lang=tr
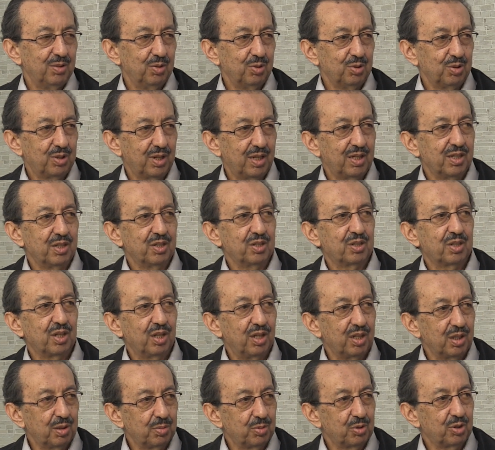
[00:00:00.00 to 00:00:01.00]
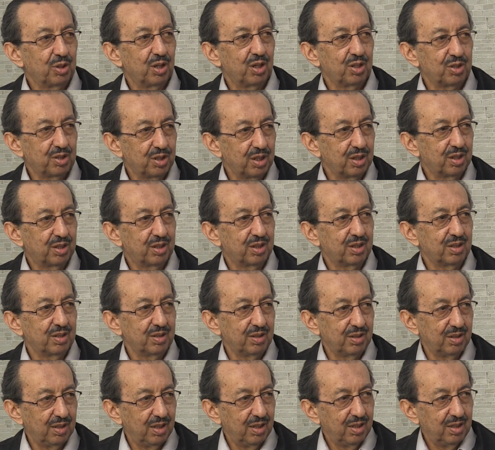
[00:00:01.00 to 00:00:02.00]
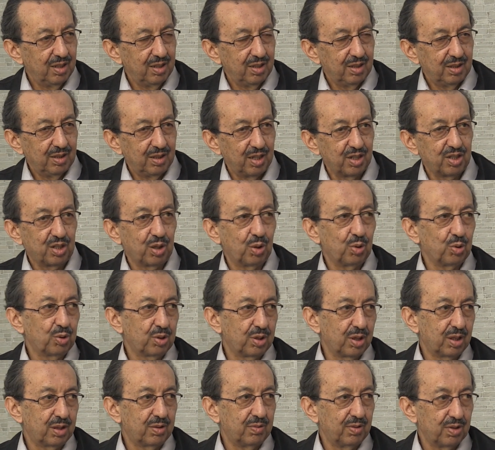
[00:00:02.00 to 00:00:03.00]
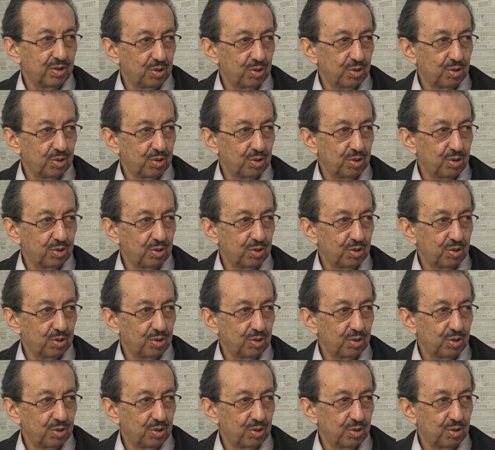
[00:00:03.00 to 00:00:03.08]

Onun için her insan ayrı bir şahsiyet, teşebbüsat